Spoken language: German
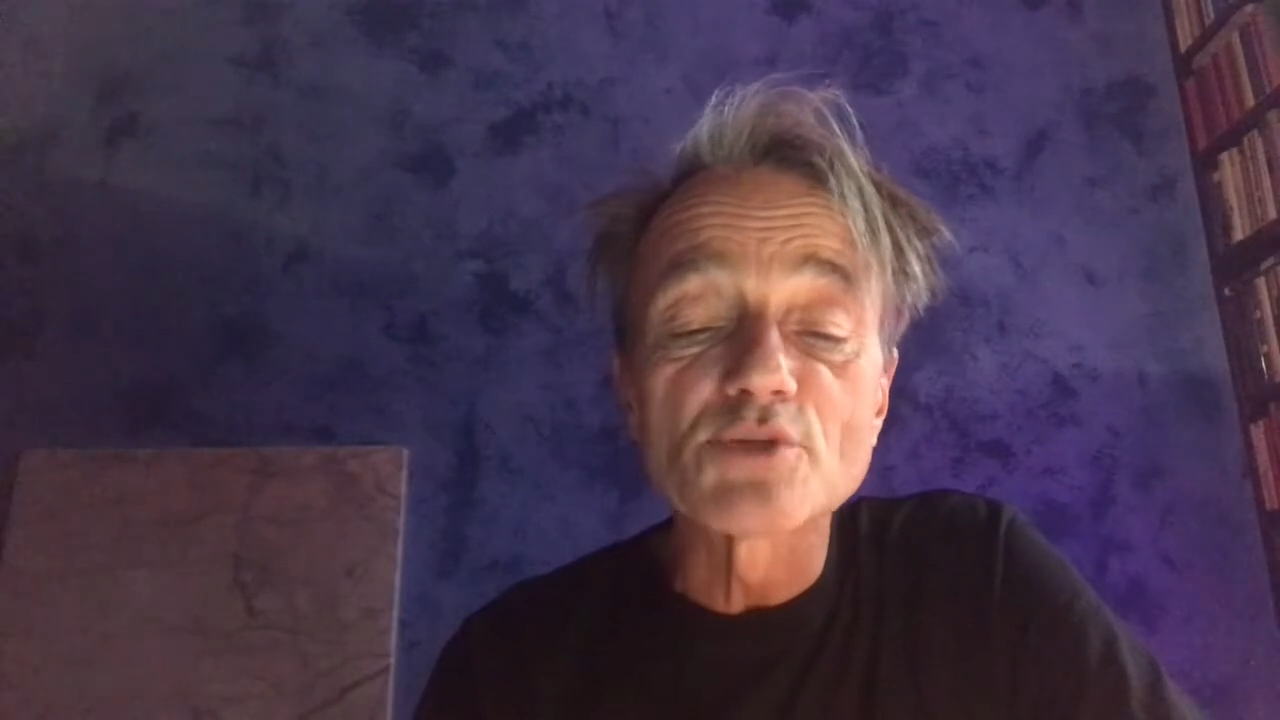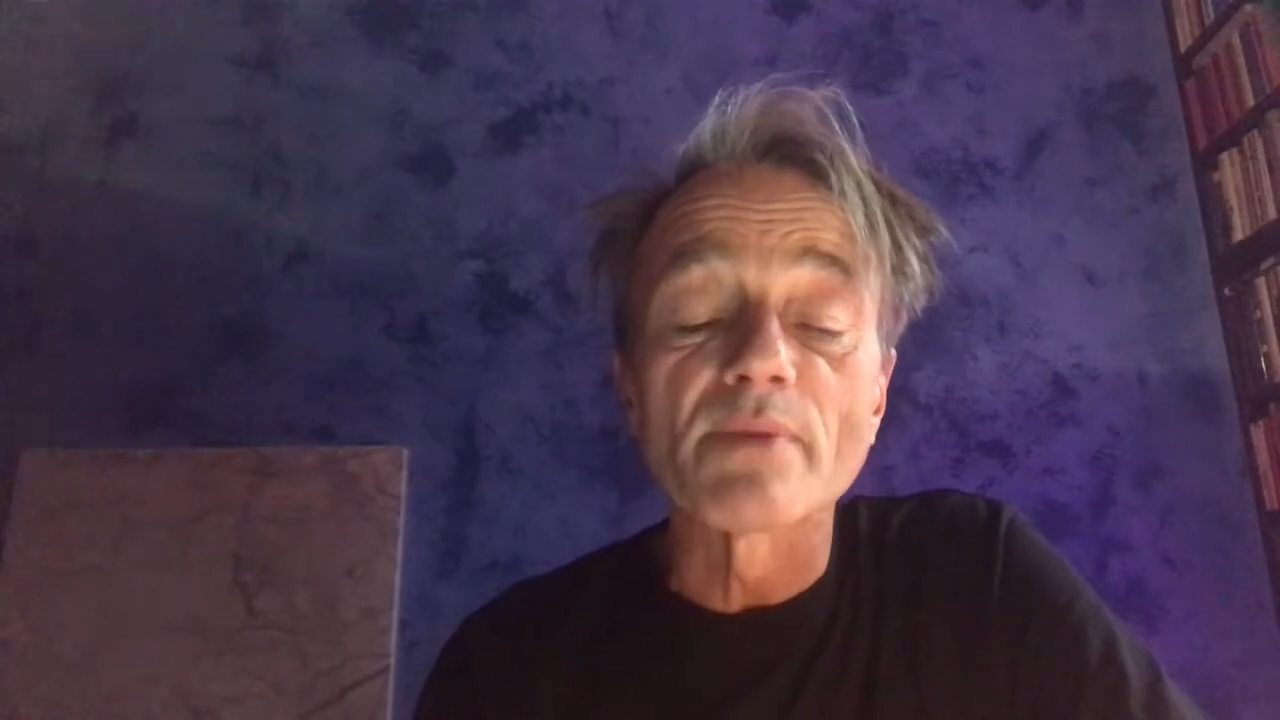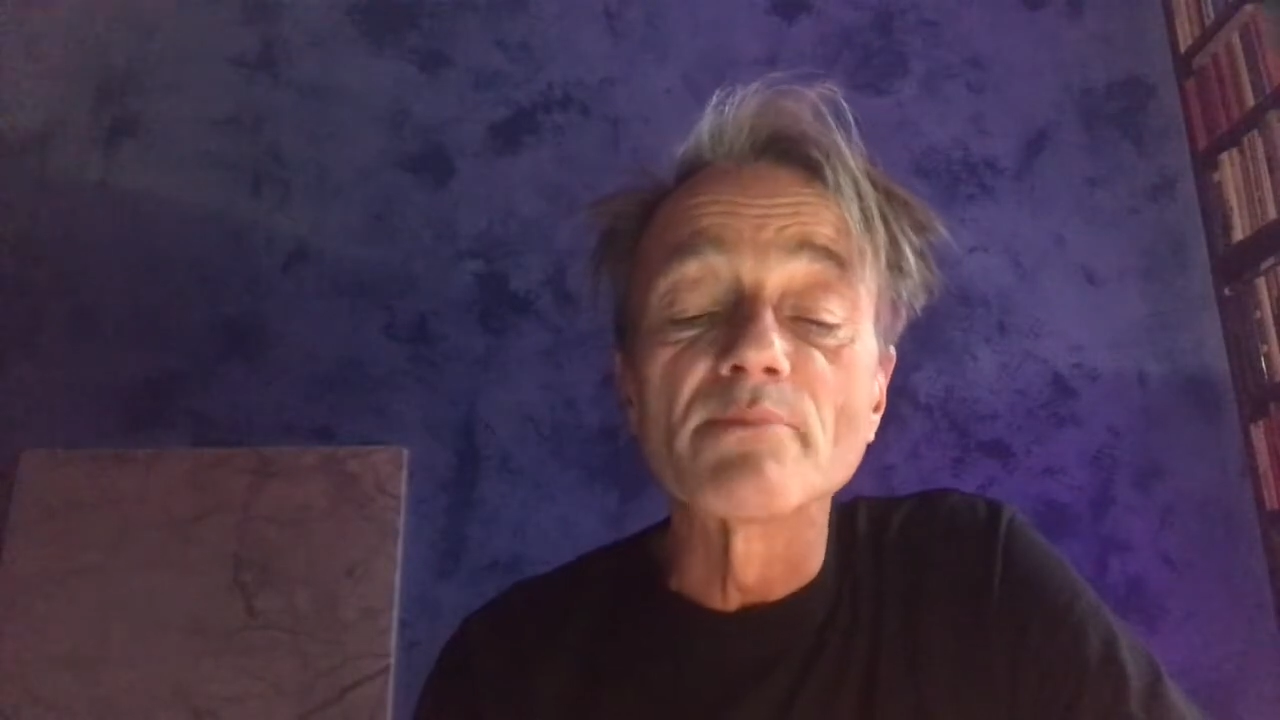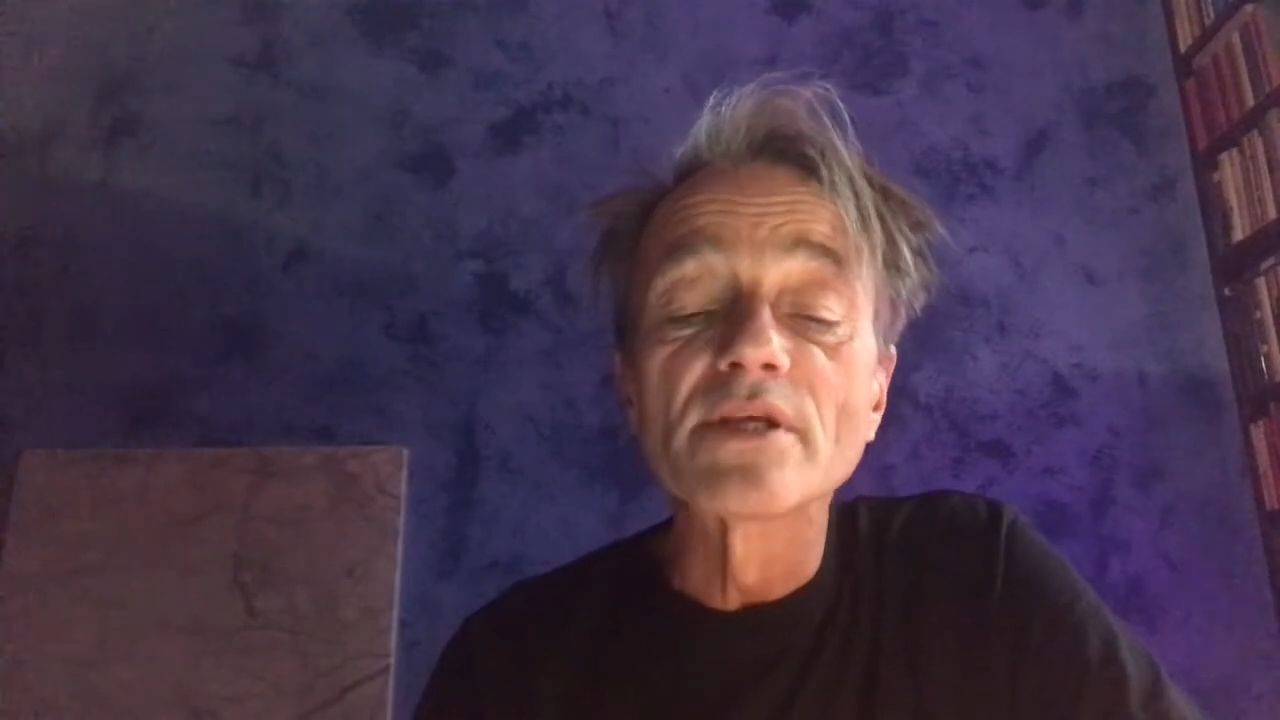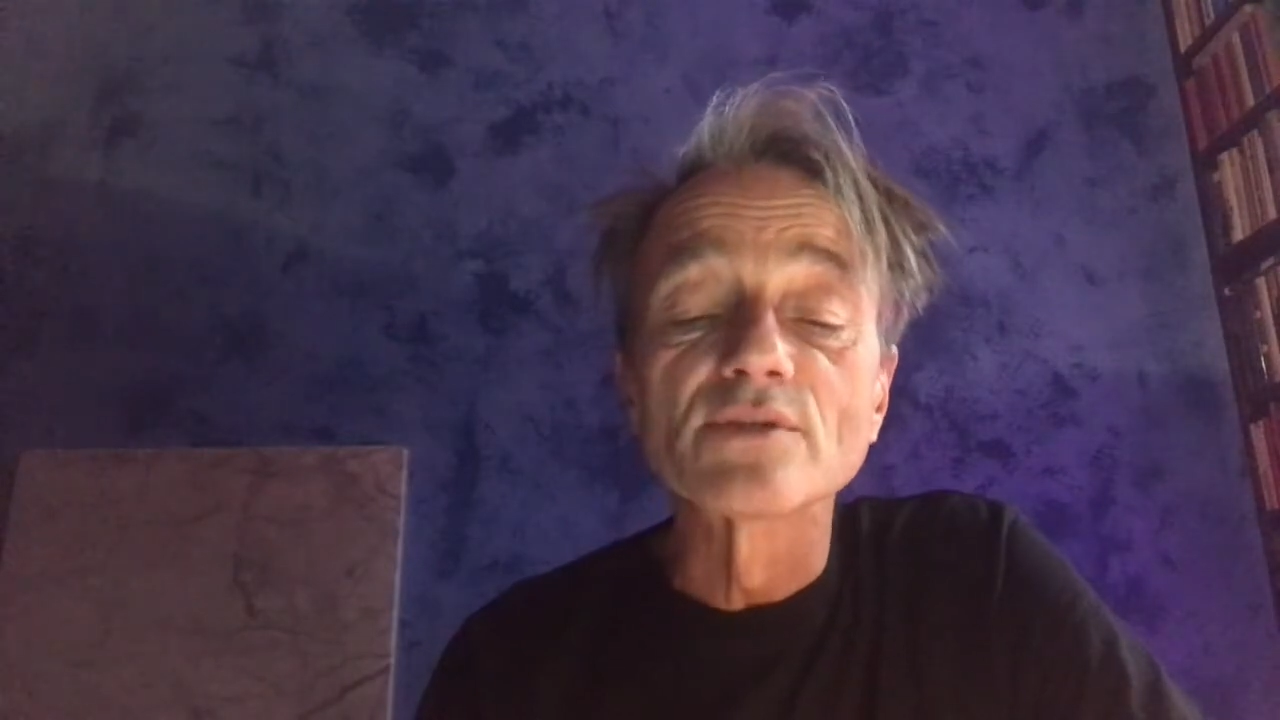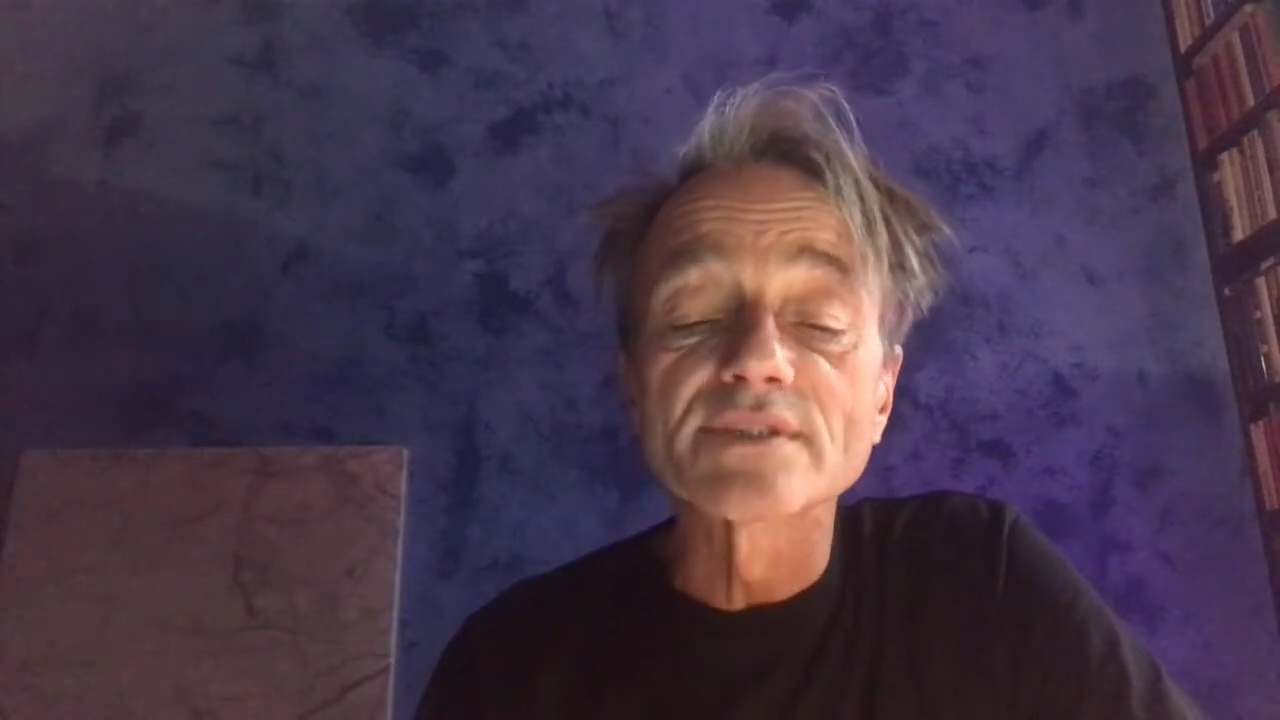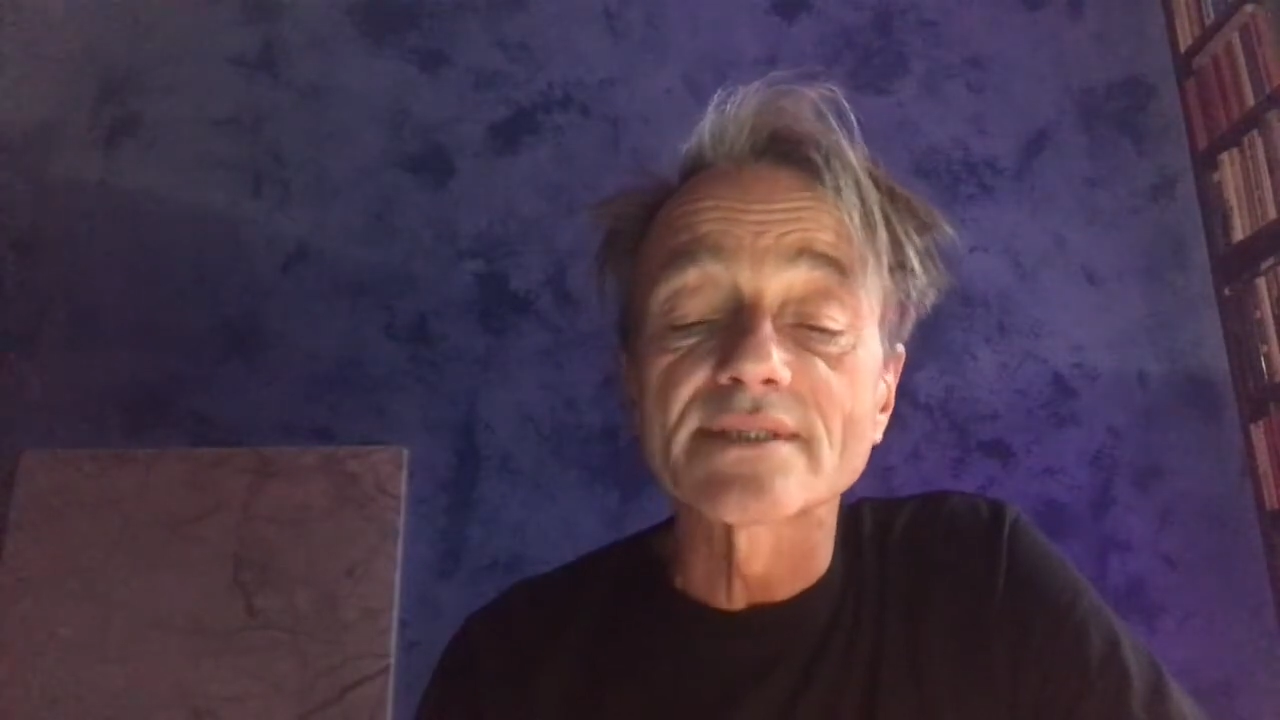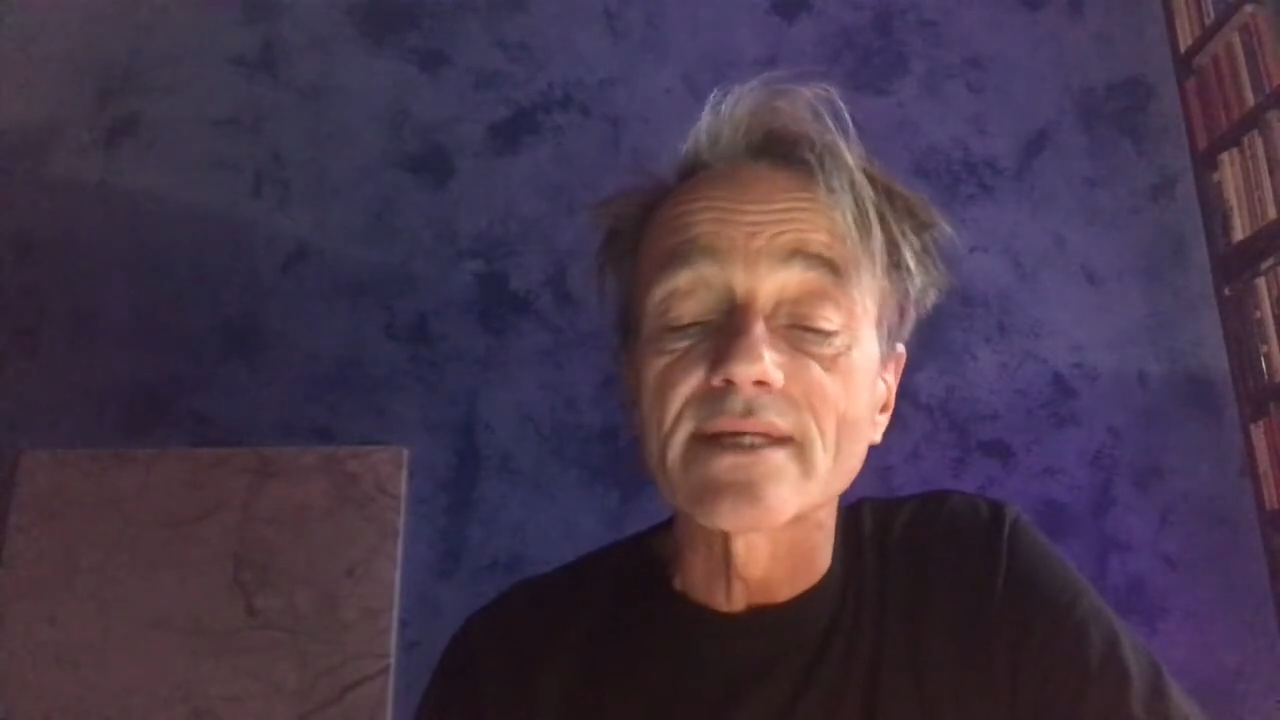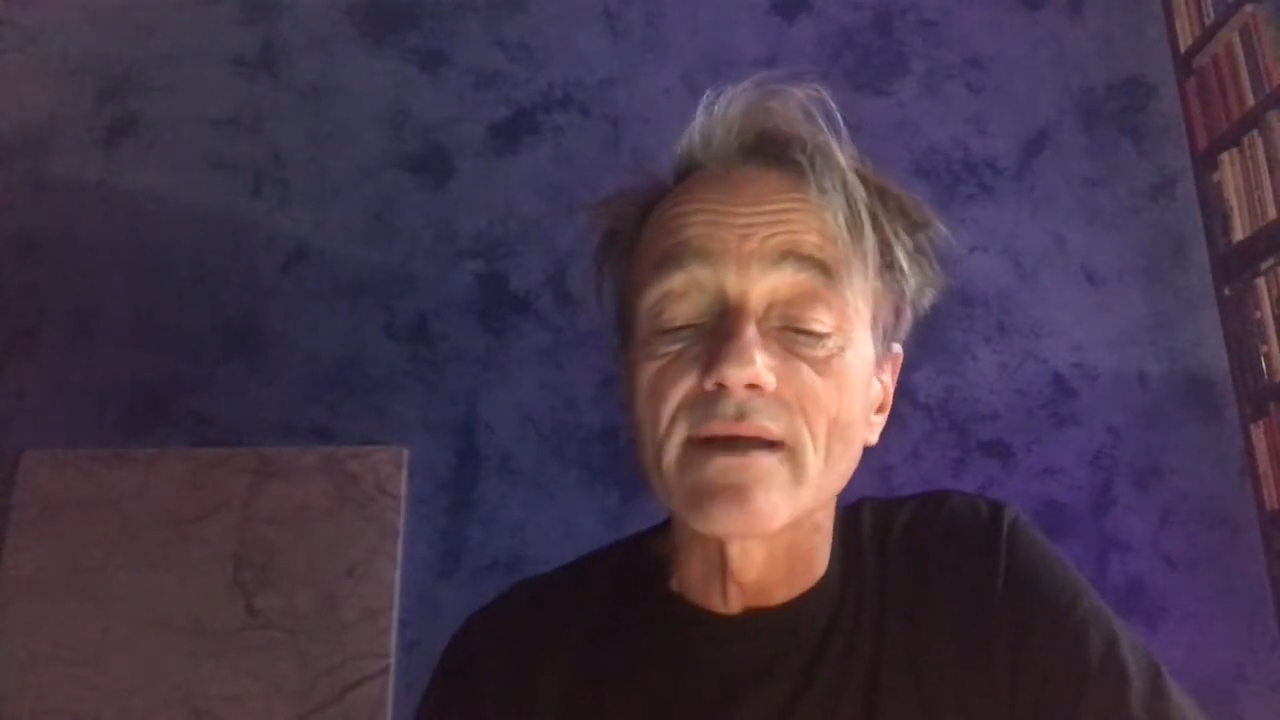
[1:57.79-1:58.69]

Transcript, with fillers: bei minus 10